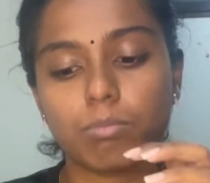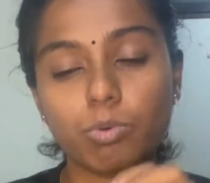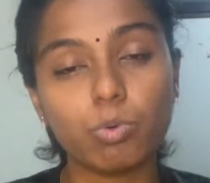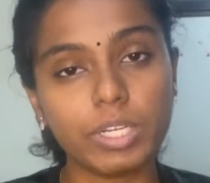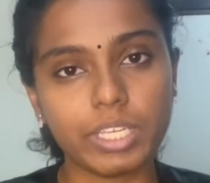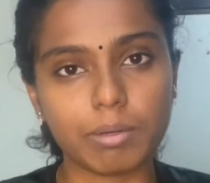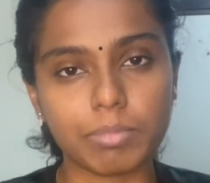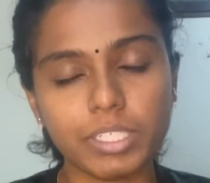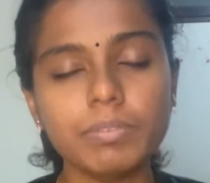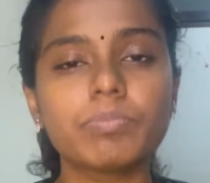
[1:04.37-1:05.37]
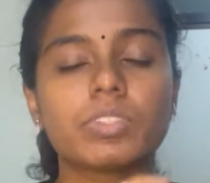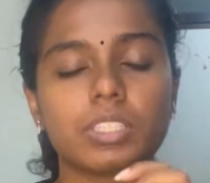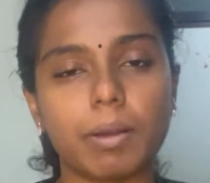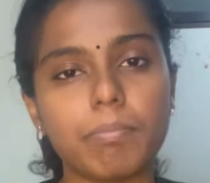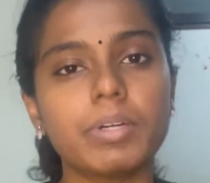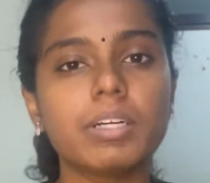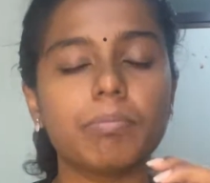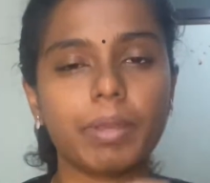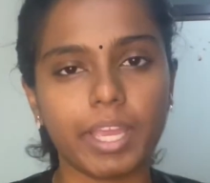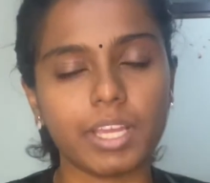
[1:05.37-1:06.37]
மூலியமா நம்ம
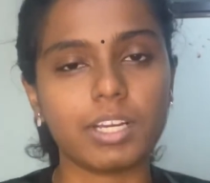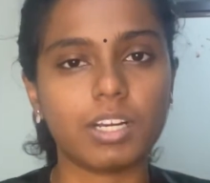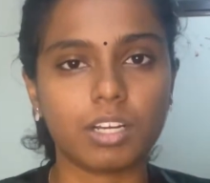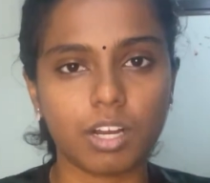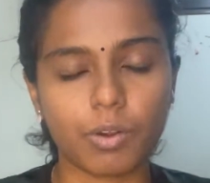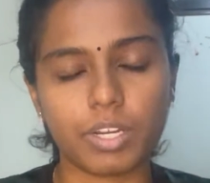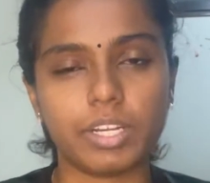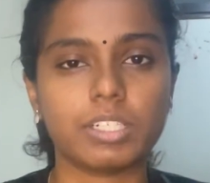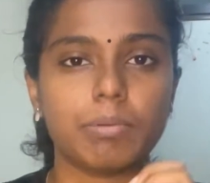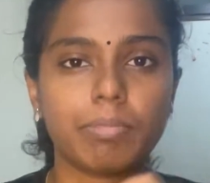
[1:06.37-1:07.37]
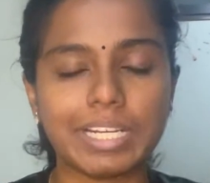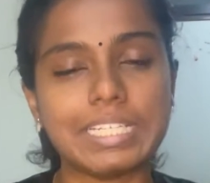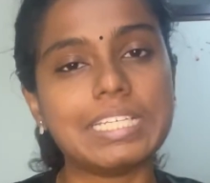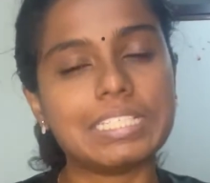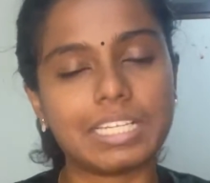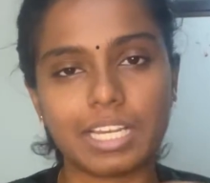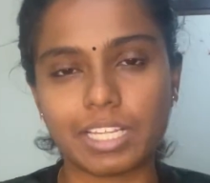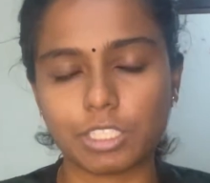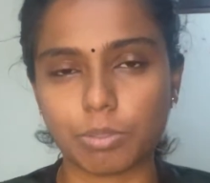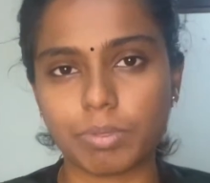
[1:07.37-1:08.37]
பேங்க் அக்கௌண்ட்டில் இருக்கிற மணி
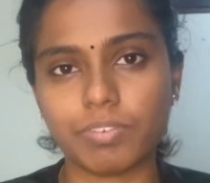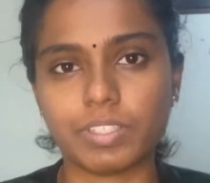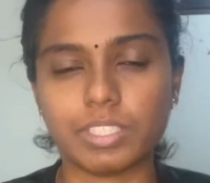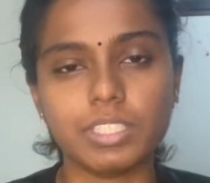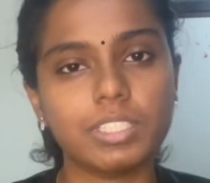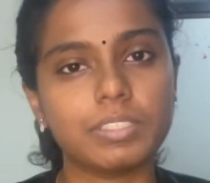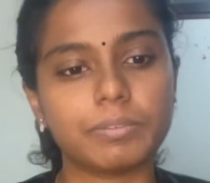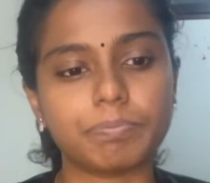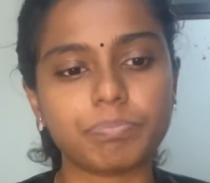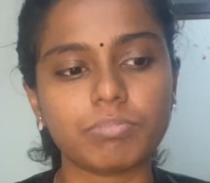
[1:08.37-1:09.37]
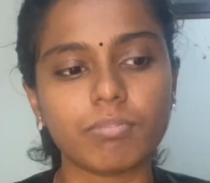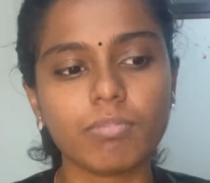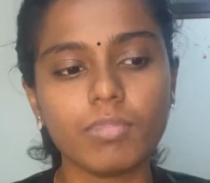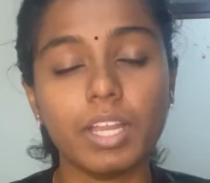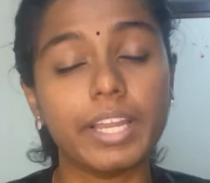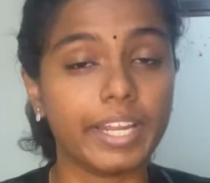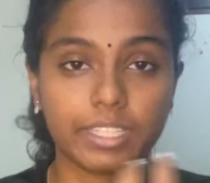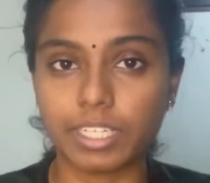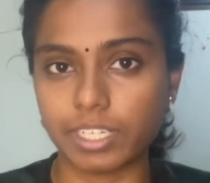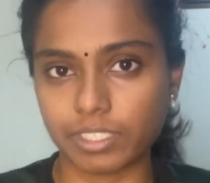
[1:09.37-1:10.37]
எல்லாத்தையுமே வந்து
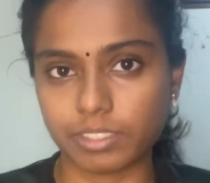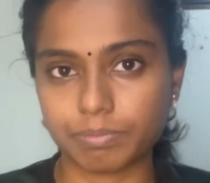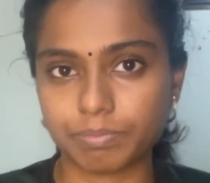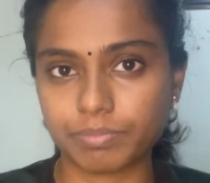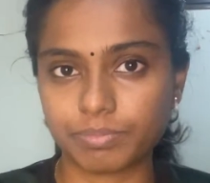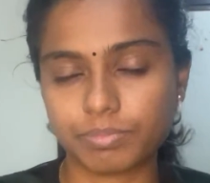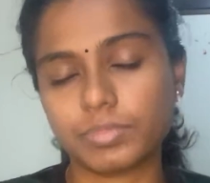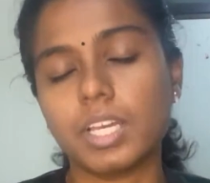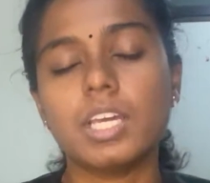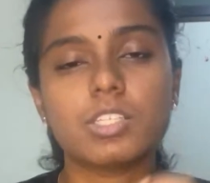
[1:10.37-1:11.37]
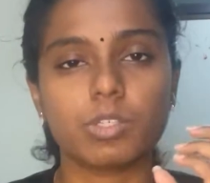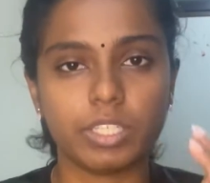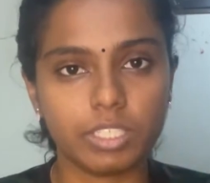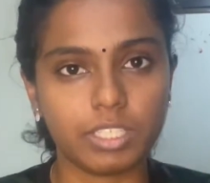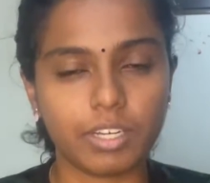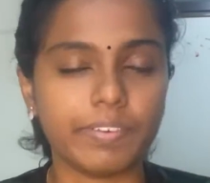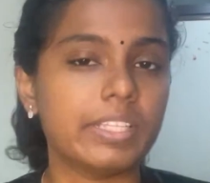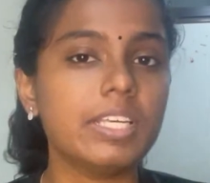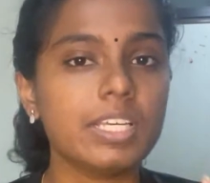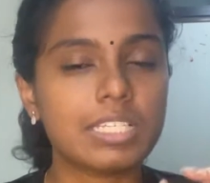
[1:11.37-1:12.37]
எடுத்துடுறது ஸோ இதுதான்
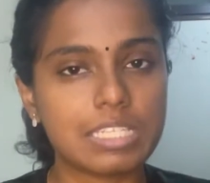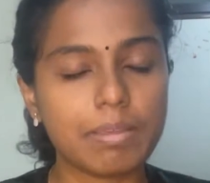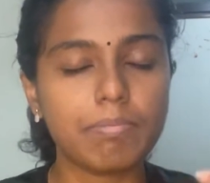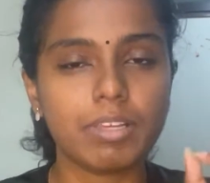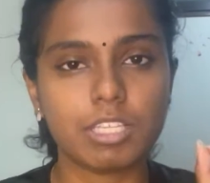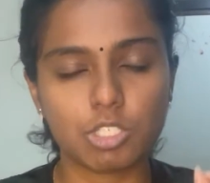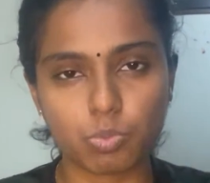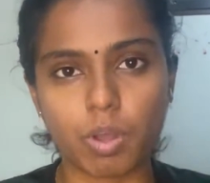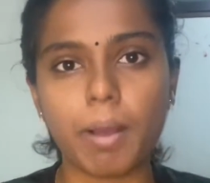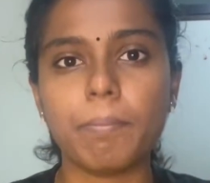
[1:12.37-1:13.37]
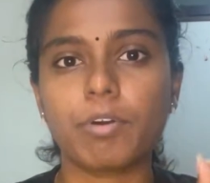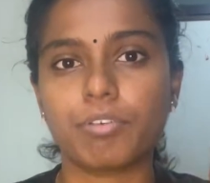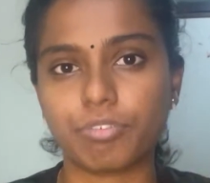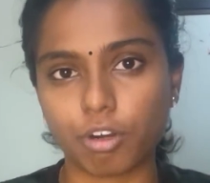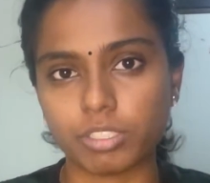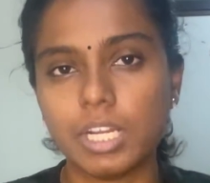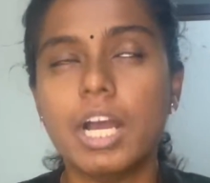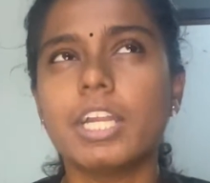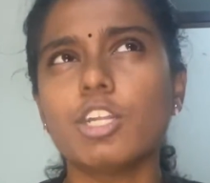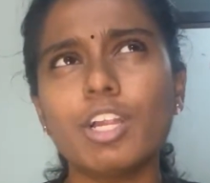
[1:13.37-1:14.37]
வந்து சிம் ஸ்வாப் ஃப்ராட்
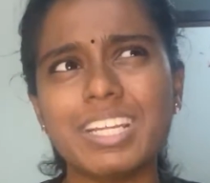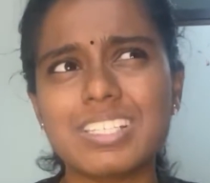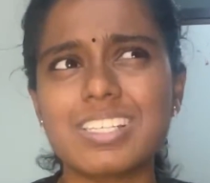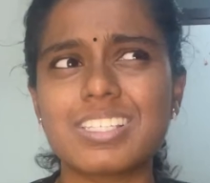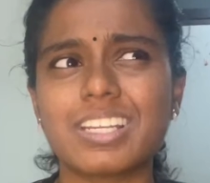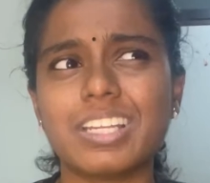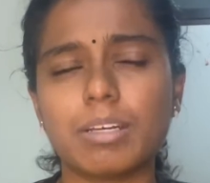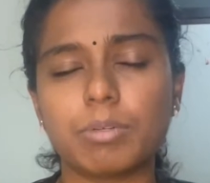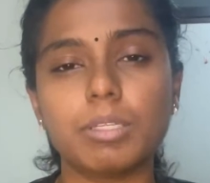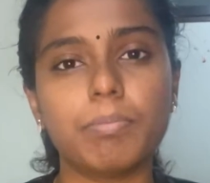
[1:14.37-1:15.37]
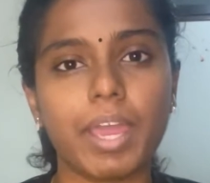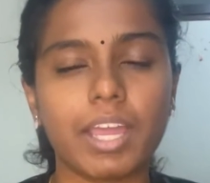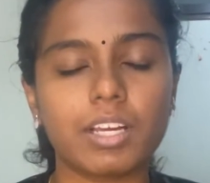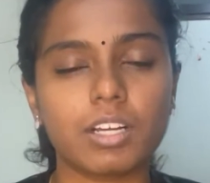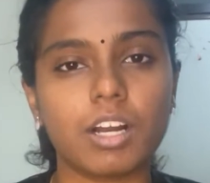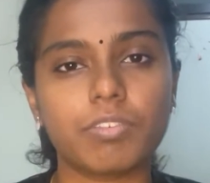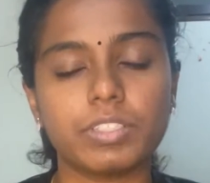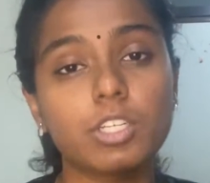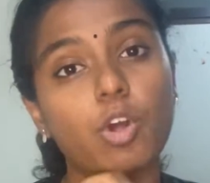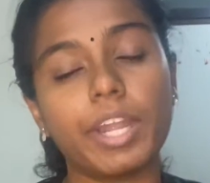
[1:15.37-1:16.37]
நாட் நெசசரிலி நம்ம வந்து பேங்க் அக்கௌண்ட்
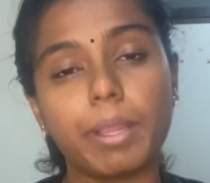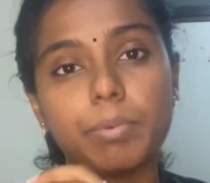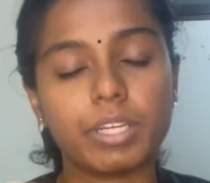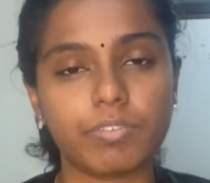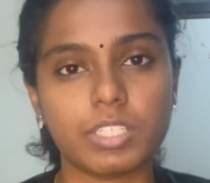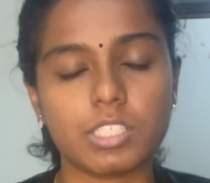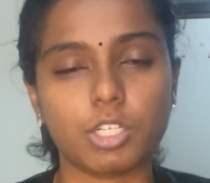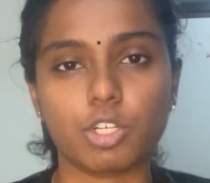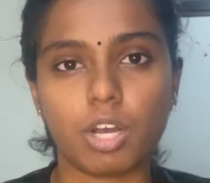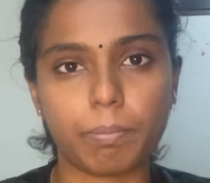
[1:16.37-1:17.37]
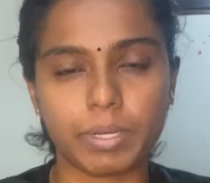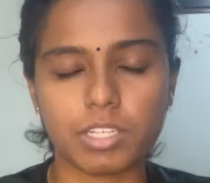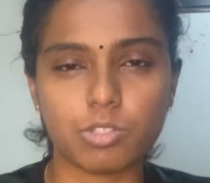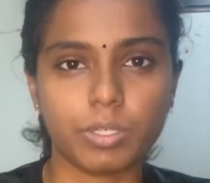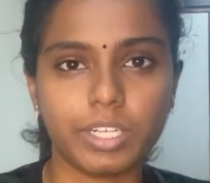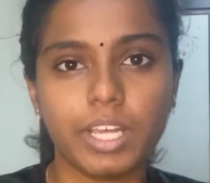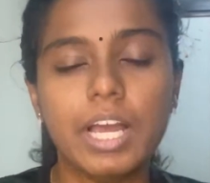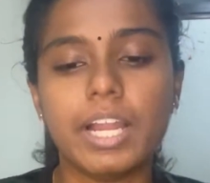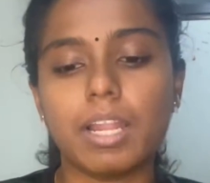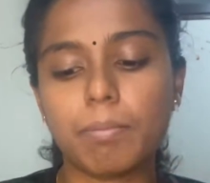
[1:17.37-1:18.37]
வந்து கனெக்ட் பண்ணி வச்சிருக்கணும் அப்படின்னு சொல்லிட்டு
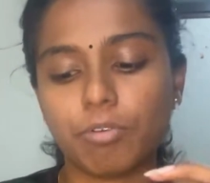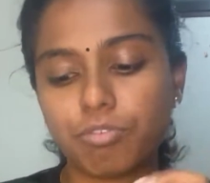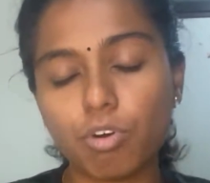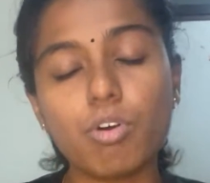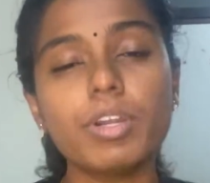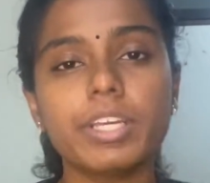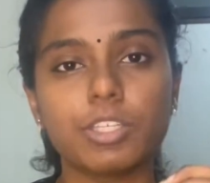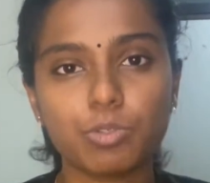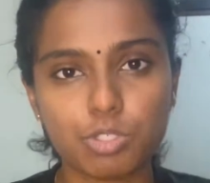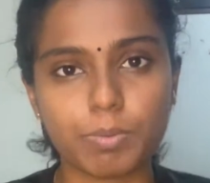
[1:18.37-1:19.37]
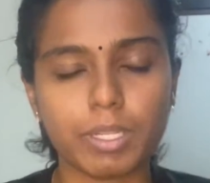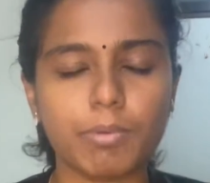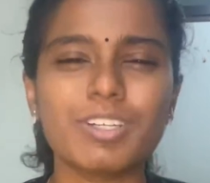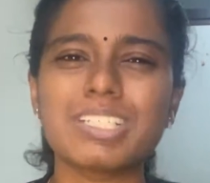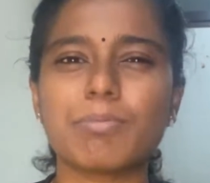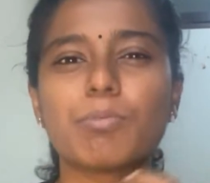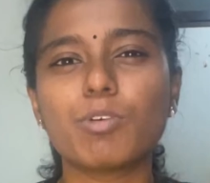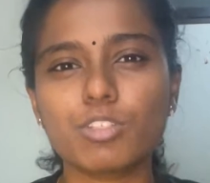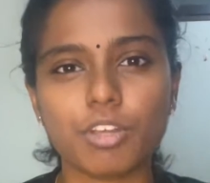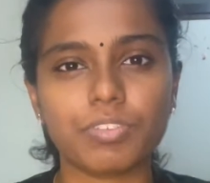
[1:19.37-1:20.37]
நம்ம ஃபோனை யூஸ் பண்ணி பிகாஸ் நம்ம
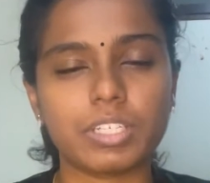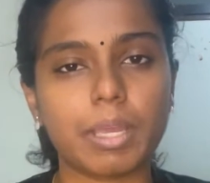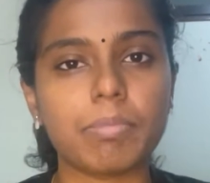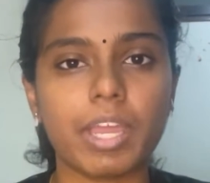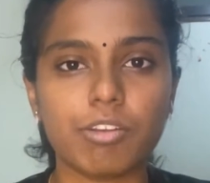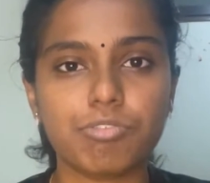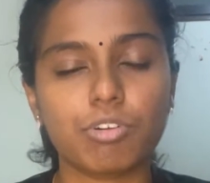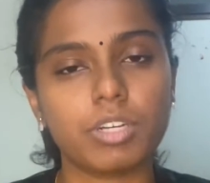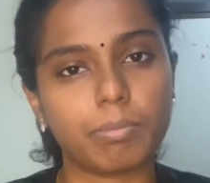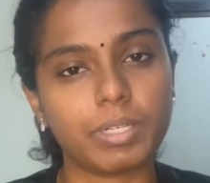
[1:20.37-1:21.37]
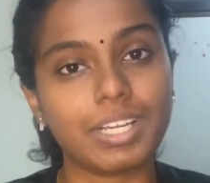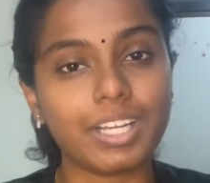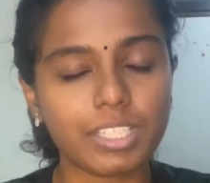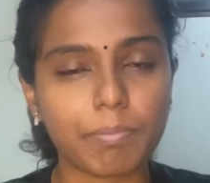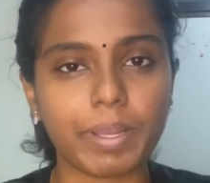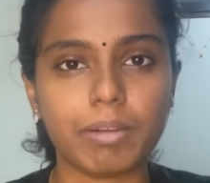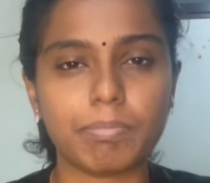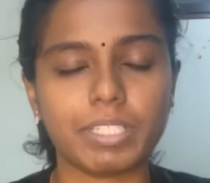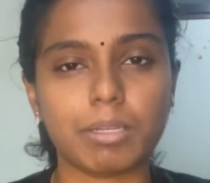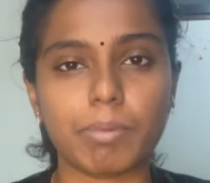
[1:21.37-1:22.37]
மோஸ்ட் ஆஃப் த டைம் ஹேண்ட் ஃபோன் நம்ம டாட்டா
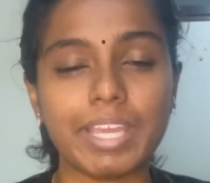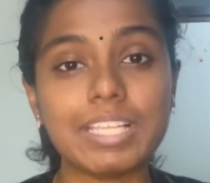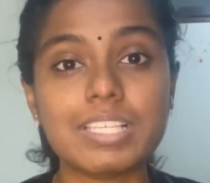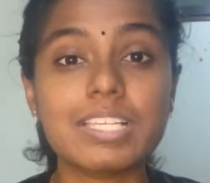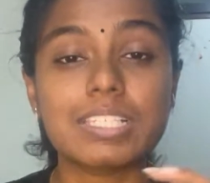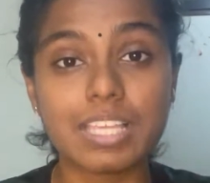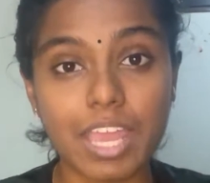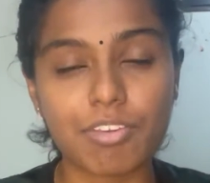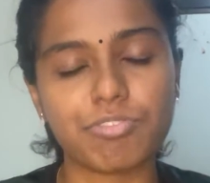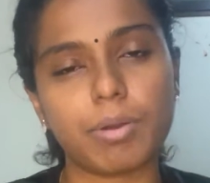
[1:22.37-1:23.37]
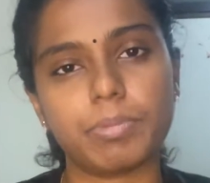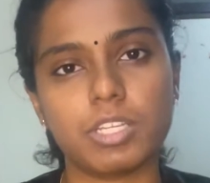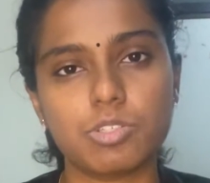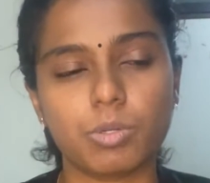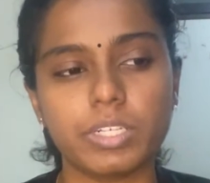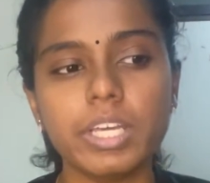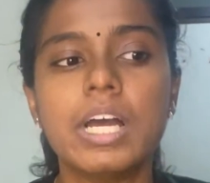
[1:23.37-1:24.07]
பயன்படுத்துறோம்னா இட்ஸ் சேஃப் அப்படின்னு சொல்லிட்டு